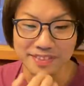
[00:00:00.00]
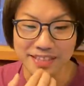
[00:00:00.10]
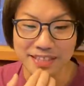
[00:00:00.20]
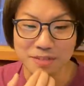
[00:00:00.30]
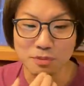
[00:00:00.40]

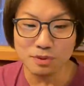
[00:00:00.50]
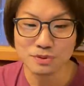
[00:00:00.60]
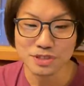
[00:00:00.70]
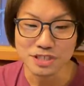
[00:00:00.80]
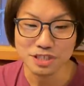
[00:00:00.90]
ね、もう
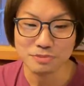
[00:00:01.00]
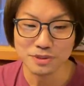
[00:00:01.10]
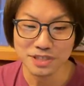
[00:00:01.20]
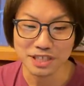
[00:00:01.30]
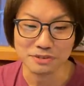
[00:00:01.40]
少しリズム
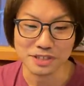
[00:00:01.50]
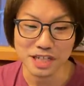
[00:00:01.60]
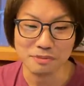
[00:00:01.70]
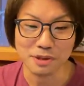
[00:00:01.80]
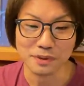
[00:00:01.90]
をつけて歌
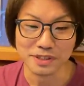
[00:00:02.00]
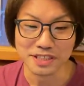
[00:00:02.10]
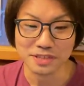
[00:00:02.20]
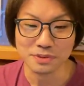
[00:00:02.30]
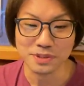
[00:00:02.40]
えればよかっ
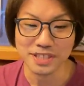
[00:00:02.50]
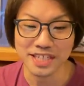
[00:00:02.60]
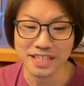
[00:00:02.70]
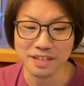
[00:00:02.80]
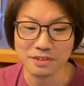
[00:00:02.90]
た、すごく綺
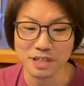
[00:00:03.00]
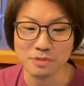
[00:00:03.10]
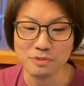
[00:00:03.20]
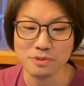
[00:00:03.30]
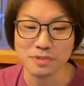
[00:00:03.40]
麗なので
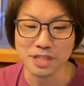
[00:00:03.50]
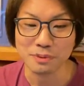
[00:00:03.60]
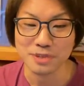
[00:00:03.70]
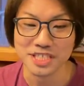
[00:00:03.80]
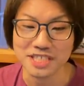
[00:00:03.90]
エムブイ 見て
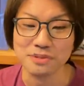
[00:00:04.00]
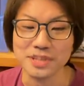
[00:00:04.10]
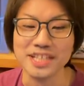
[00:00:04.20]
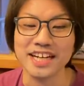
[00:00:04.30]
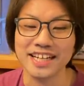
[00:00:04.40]
ほしいと
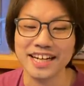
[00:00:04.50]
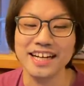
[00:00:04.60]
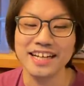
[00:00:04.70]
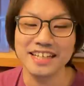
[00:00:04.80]
言いながら。